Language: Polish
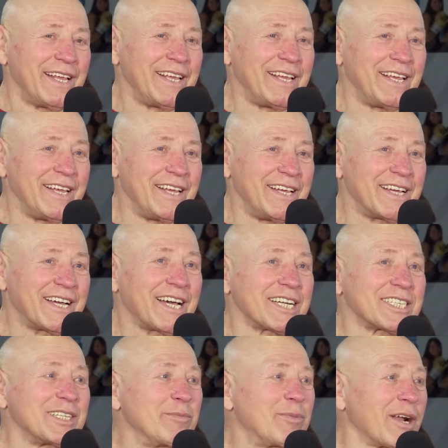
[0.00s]
I
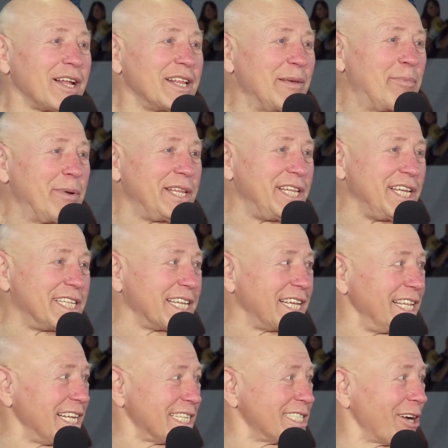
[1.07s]
każdy brał i
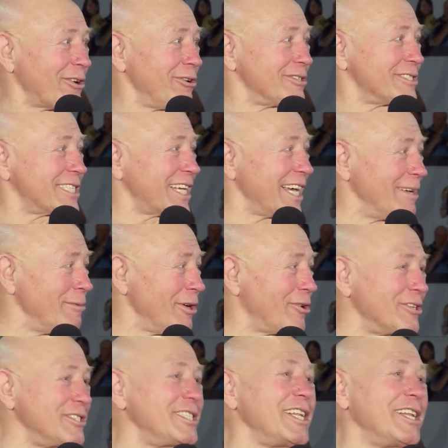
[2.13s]
petitki na zakąskę i my
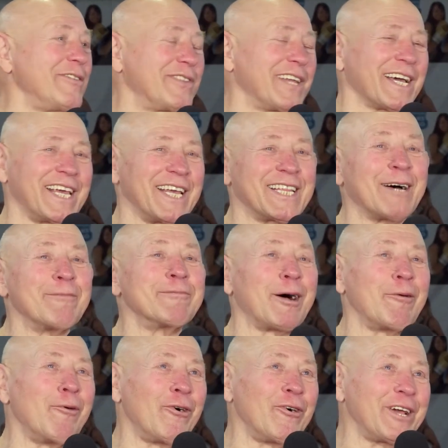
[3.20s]
chodzili w takie tam
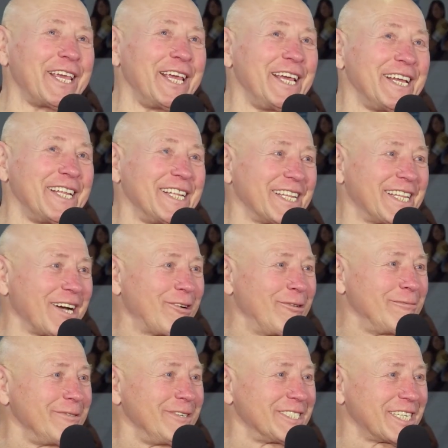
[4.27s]
na łąki, na
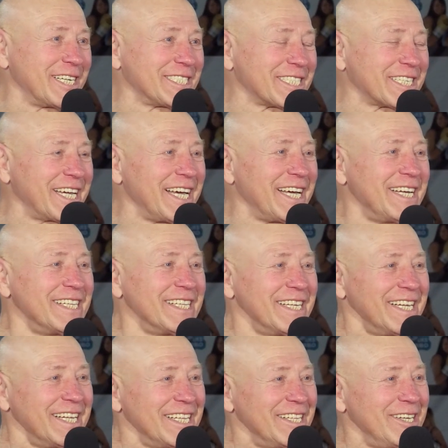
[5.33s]
taką rzeczkę.
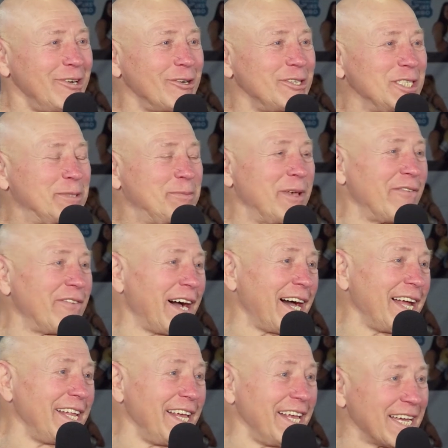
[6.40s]
Oni
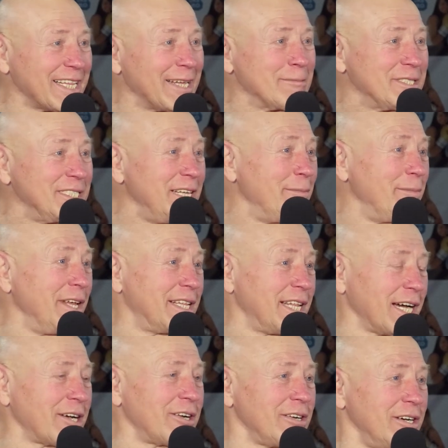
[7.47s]
śpiewali, ja tam z nimi. I
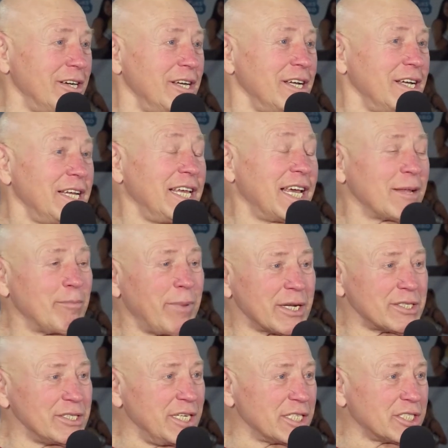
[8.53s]
tak ja
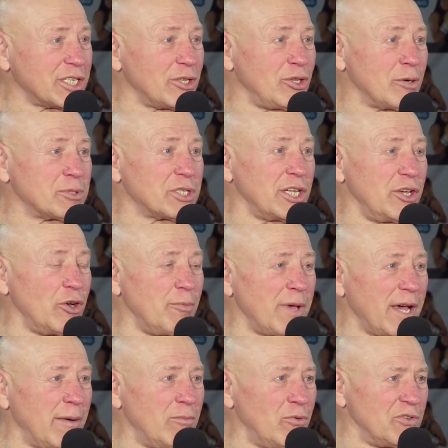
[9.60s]
bardzo, jeszcze dobrze nie
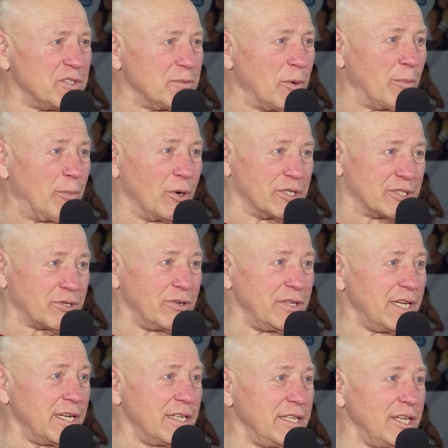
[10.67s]
umiałem mówić po polsku,
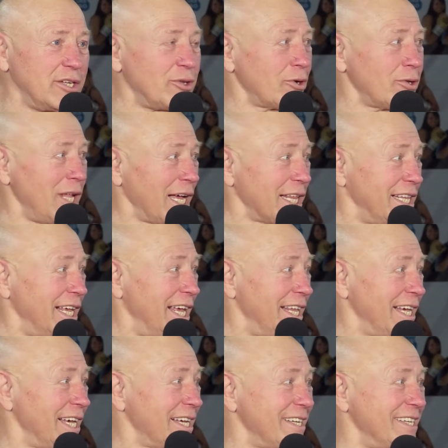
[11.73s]
nie, niedokładnie,
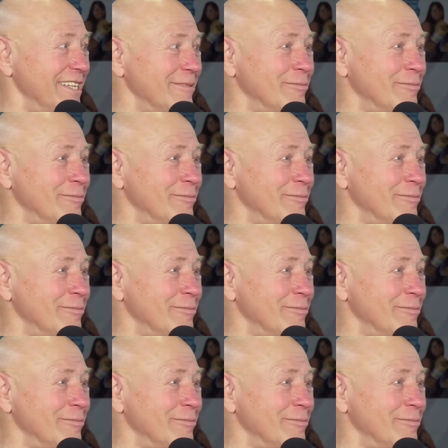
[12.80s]
nie?